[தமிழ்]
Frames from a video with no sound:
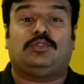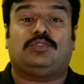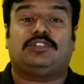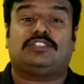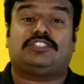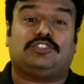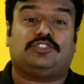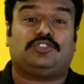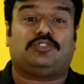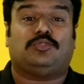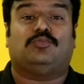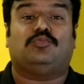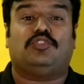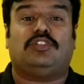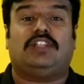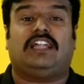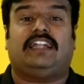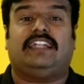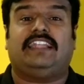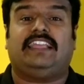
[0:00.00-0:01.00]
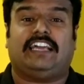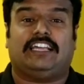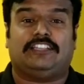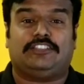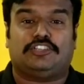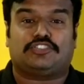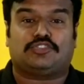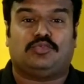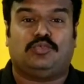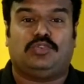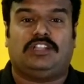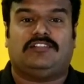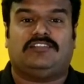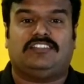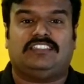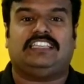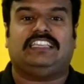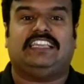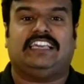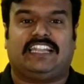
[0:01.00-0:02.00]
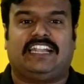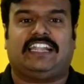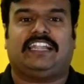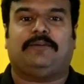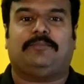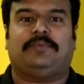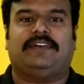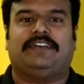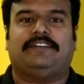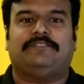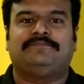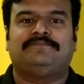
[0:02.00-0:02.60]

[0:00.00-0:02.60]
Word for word: ஒரு வருஷத்துக்கு முன்னாடி அந்த ஸ்கூல்ல வந்து இறங்கினப்ப